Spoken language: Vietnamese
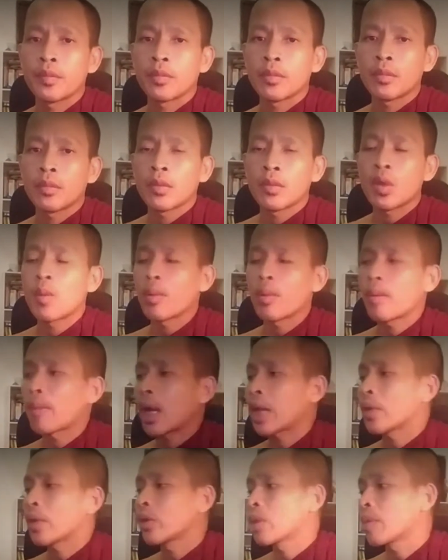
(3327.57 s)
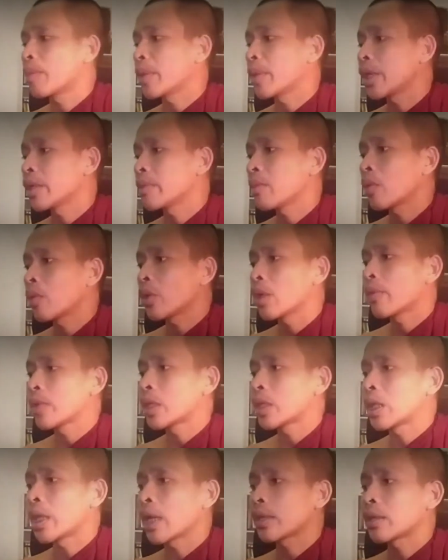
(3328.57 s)
Obama đôi khmê môi để việc
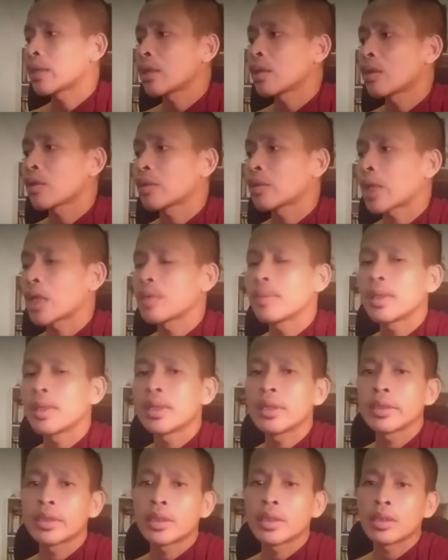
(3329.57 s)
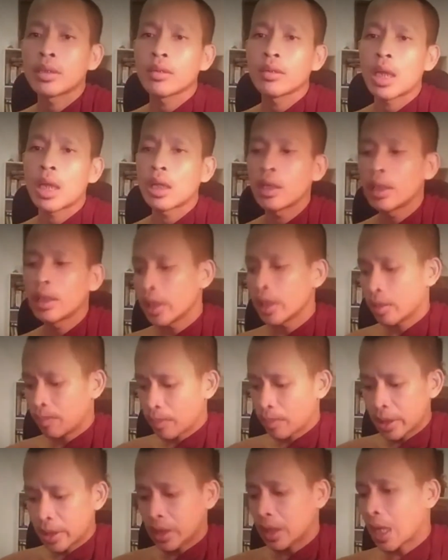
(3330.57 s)
lệ tới không đào khương nhá, lệ
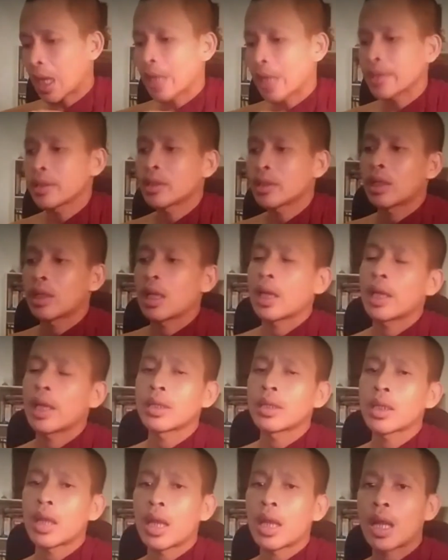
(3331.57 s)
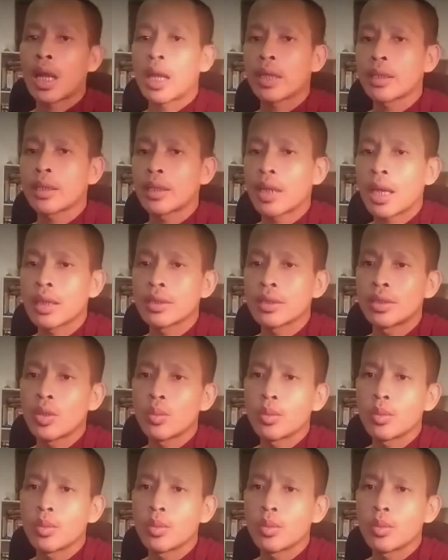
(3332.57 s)
bên cài nhá, lại cả hai cả đào dùng nữa.